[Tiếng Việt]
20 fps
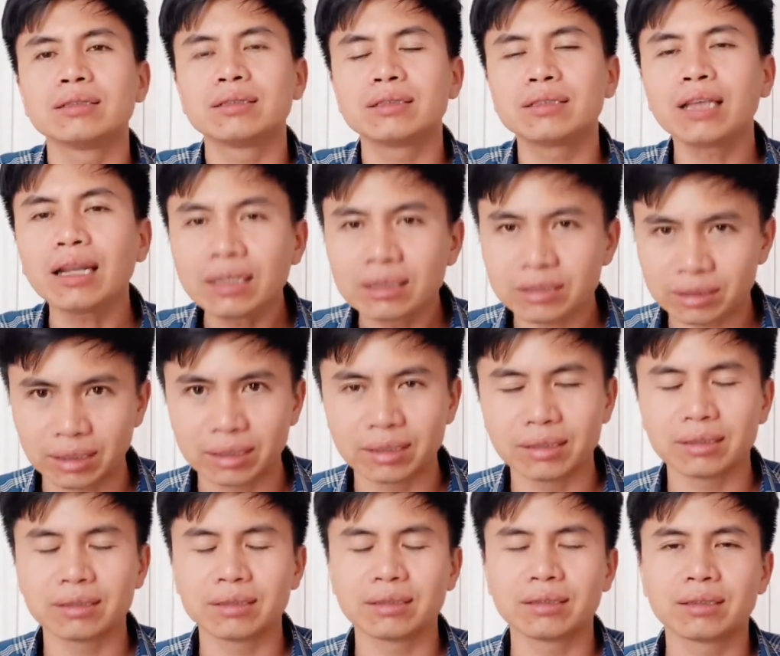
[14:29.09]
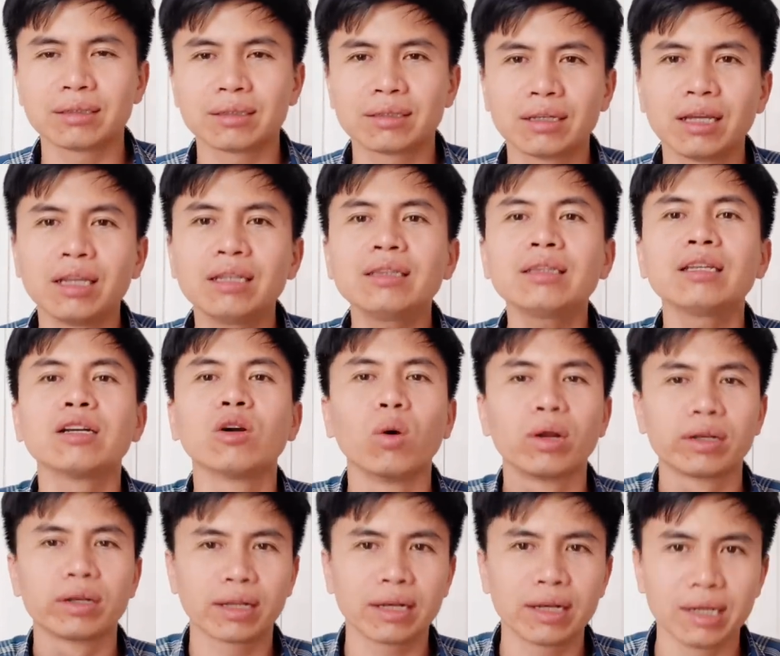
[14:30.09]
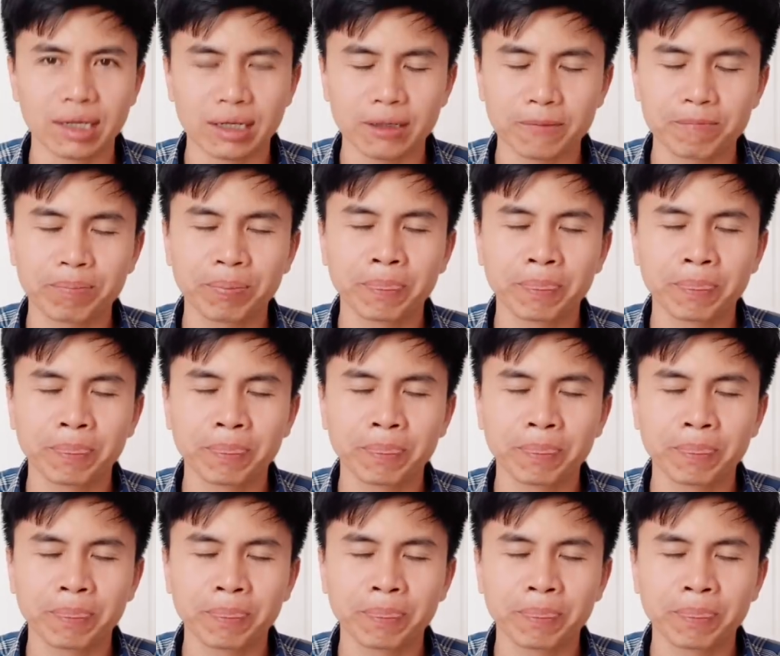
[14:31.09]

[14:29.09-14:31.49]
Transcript: nhân sự đến từ nguồn nhân lực